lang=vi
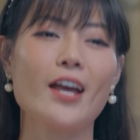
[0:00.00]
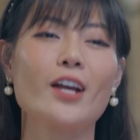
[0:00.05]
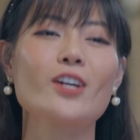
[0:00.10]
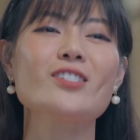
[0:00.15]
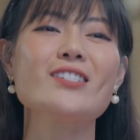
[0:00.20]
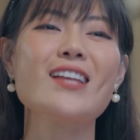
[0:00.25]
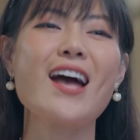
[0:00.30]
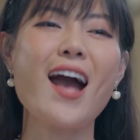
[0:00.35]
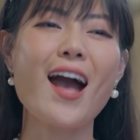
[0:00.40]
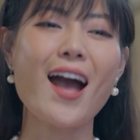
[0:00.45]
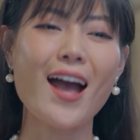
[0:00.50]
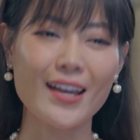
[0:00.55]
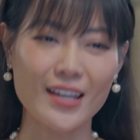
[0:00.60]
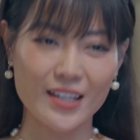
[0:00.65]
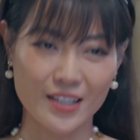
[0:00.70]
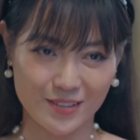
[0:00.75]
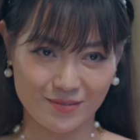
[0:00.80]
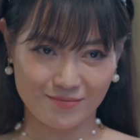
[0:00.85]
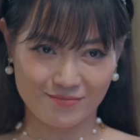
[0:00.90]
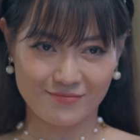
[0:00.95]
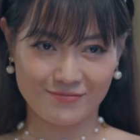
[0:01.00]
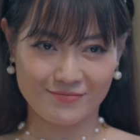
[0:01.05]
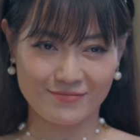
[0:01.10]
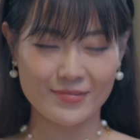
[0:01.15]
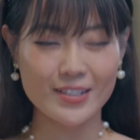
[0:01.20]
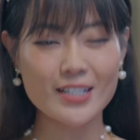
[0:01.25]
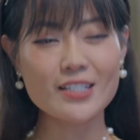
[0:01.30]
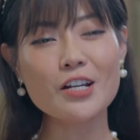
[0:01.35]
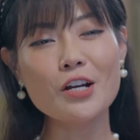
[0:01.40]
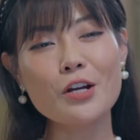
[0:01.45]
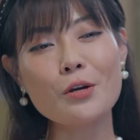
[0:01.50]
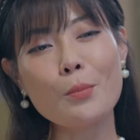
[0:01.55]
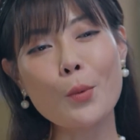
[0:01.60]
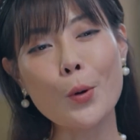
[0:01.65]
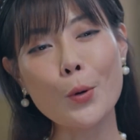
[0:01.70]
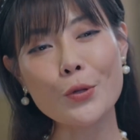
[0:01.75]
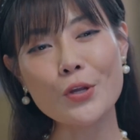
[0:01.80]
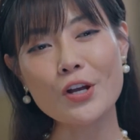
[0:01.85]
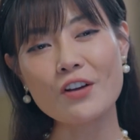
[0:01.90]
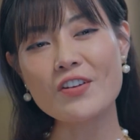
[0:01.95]
Con trai, đi chơi với
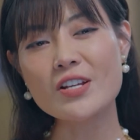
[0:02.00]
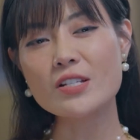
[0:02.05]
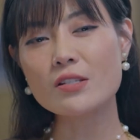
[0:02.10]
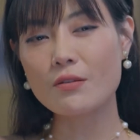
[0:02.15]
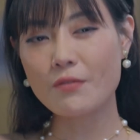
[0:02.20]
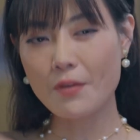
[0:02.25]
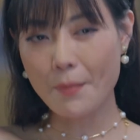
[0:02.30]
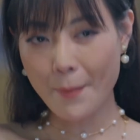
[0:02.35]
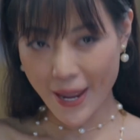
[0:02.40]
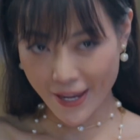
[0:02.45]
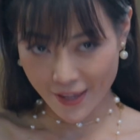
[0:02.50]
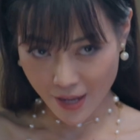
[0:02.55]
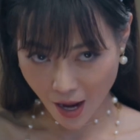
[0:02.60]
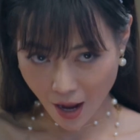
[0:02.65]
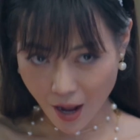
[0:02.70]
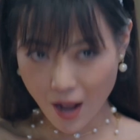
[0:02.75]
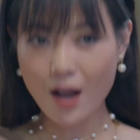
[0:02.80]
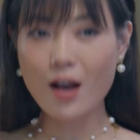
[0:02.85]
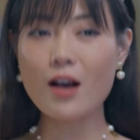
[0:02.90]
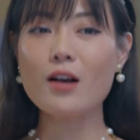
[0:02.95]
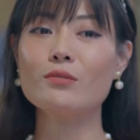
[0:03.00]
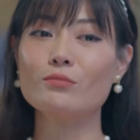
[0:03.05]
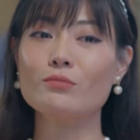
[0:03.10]
bố nhớ về sớm với mẹ nhá.